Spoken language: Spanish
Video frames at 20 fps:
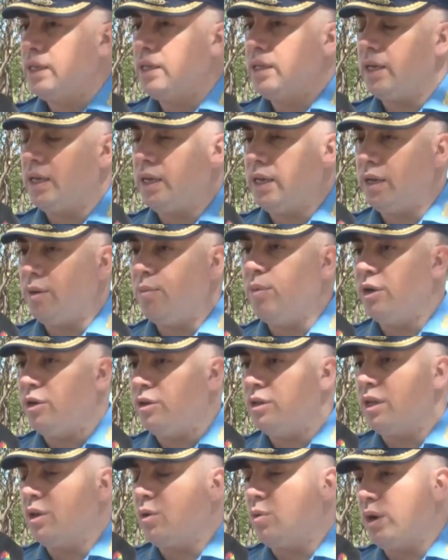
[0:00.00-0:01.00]
Eh,
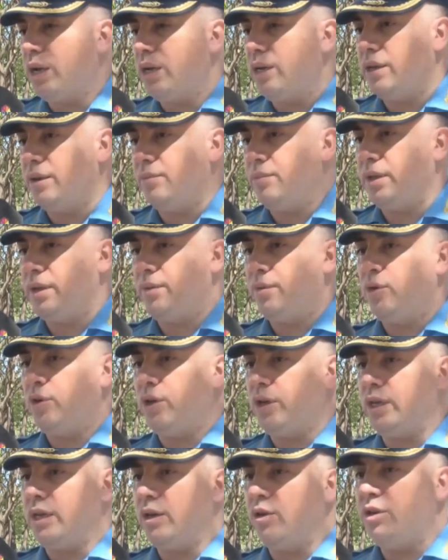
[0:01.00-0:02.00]
bueno, tal cual, eh, mira,
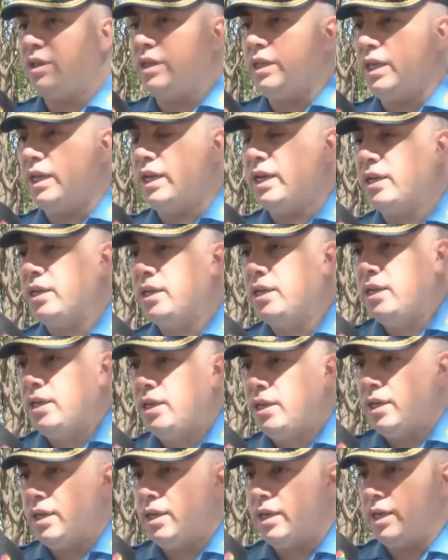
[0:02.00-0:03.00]
hoy, hoy en día
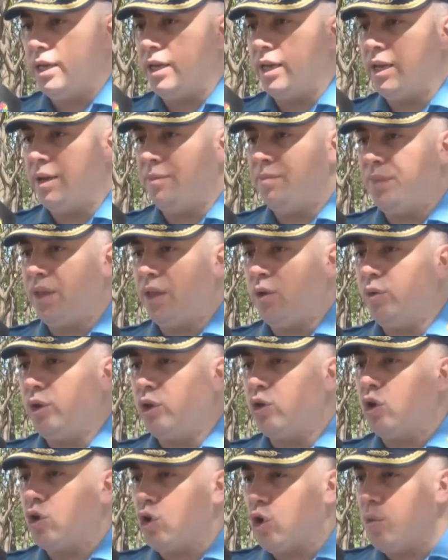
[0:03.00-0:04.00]
eh, el
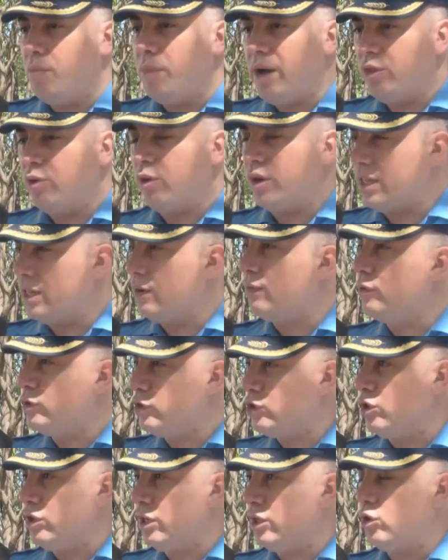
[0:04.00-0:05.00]
único comando que está
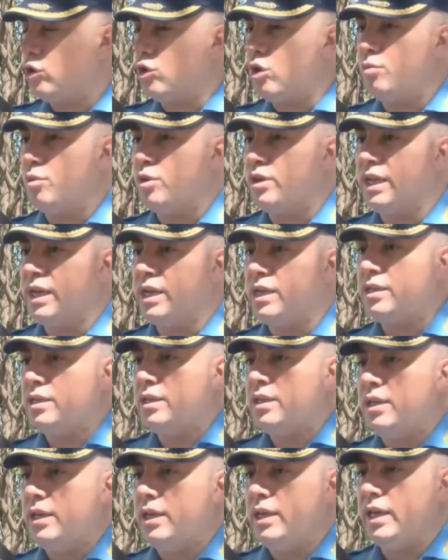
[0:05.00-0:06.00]
funcionando como tal
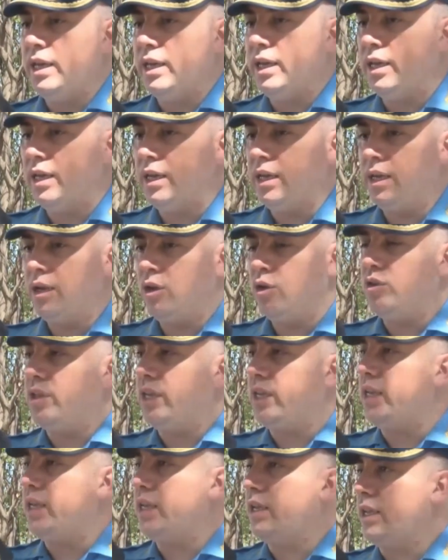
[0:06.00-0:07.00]
lo
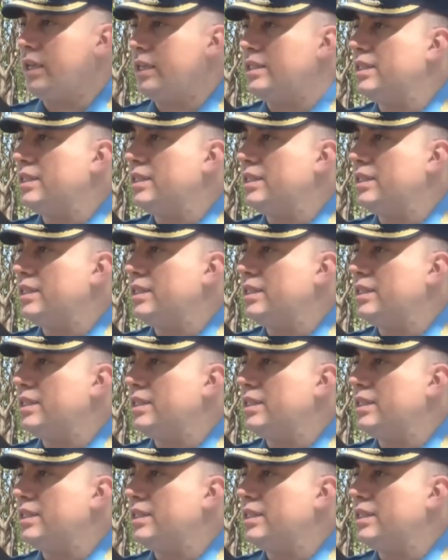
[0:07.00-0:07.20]
tiene en